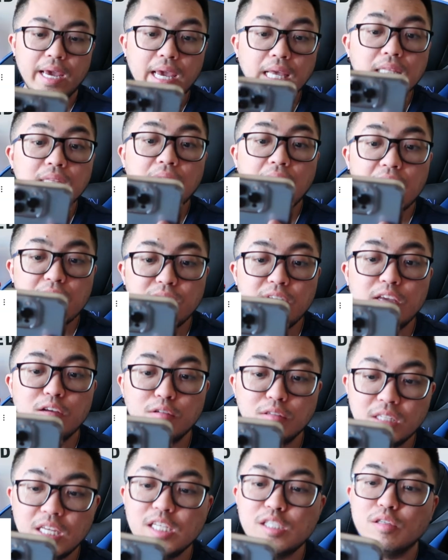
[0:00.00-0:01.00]
And driving
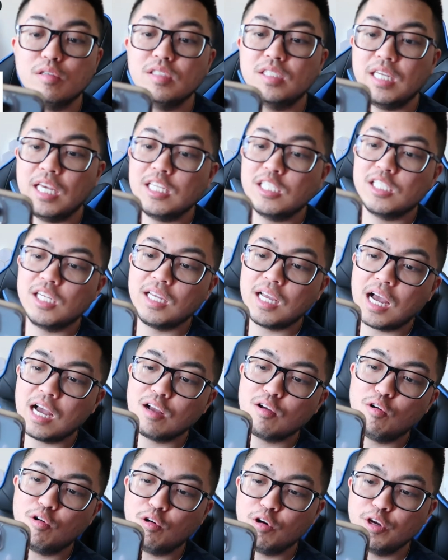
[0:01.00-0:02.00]
conditions in
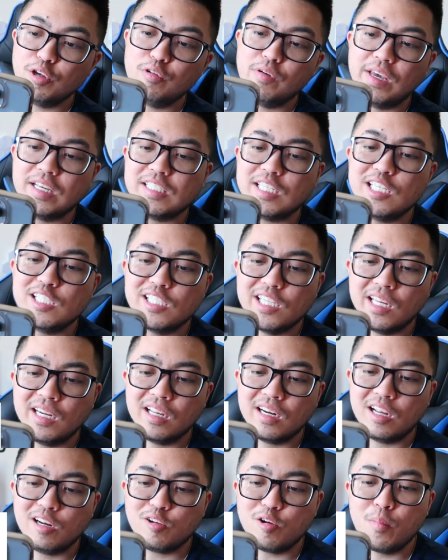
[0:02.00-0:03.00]
Chicago or US in
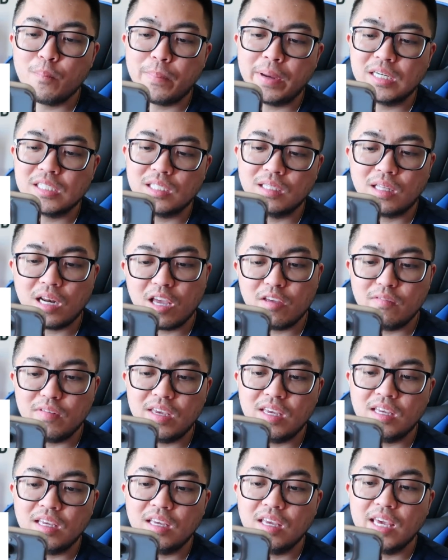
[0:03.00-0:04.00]
general compare sa
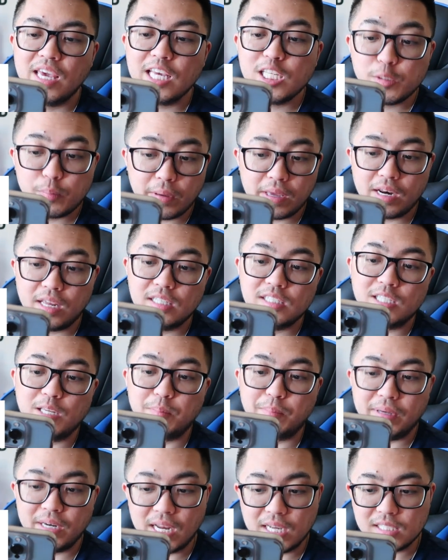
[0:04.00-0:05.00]
driving experience in
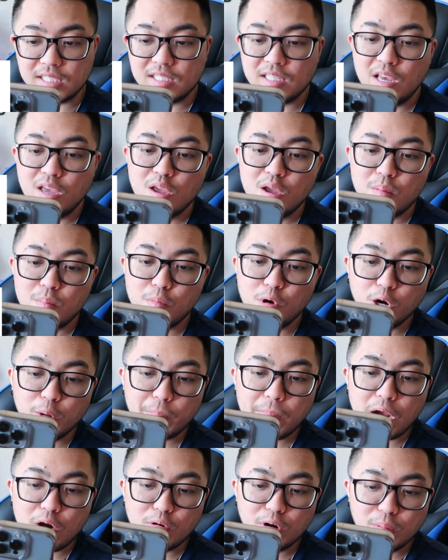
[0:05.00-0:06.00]
Pinas. More
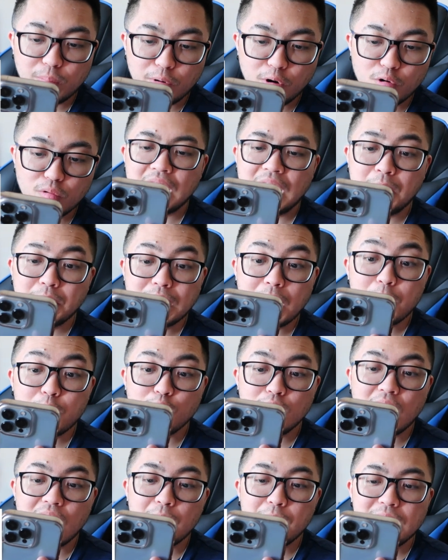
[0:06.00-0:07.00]
power bro. Damdam
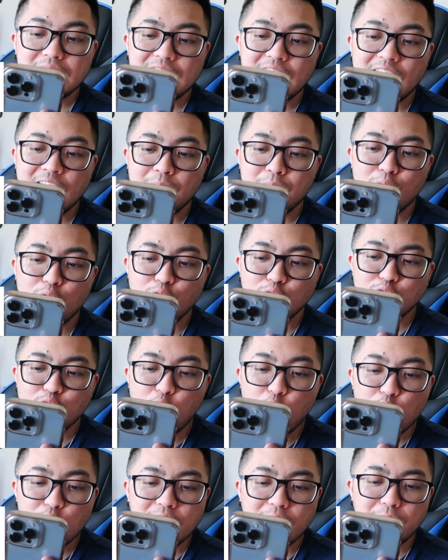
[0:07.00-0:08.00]
ko nakabisihan mo on
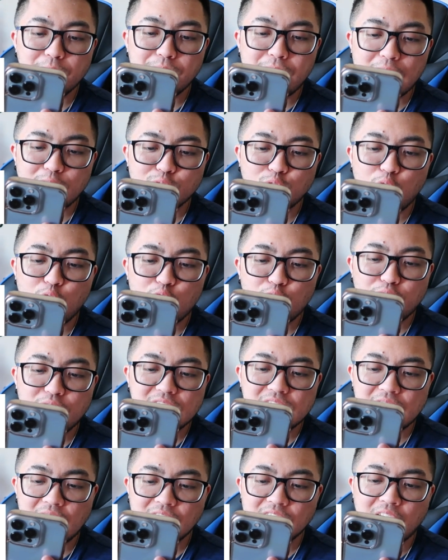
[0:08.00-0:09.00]
going back to
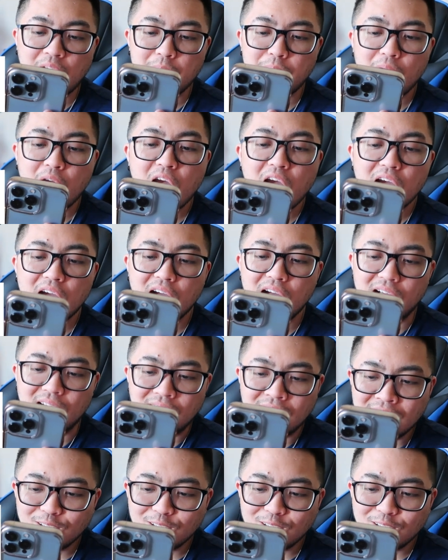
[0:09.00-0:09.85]
office setup. Haha.